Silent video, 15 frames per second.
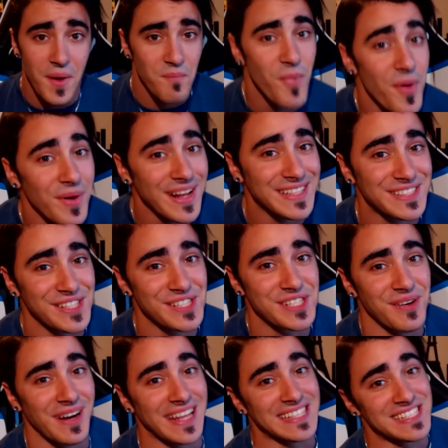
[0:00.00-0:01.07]
Muy buenas a todos
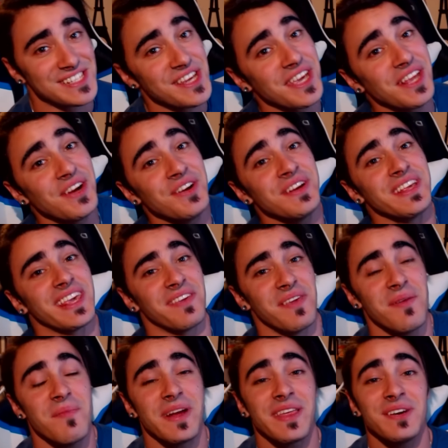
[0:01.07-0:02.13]
chavales, soy Kiron y
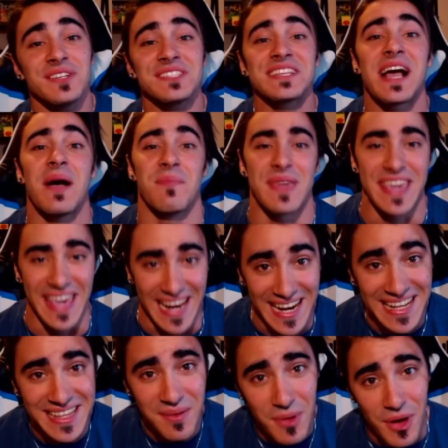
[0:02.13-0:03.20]
bienvenidos a mi
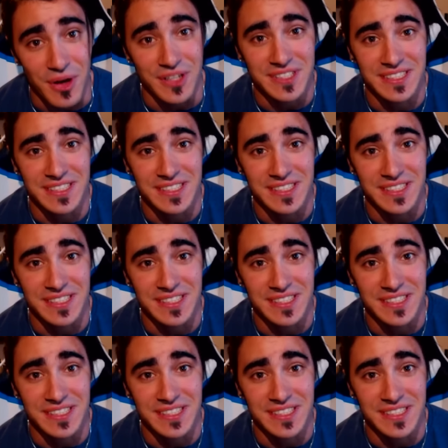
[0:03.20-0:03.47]
canal de vlogs.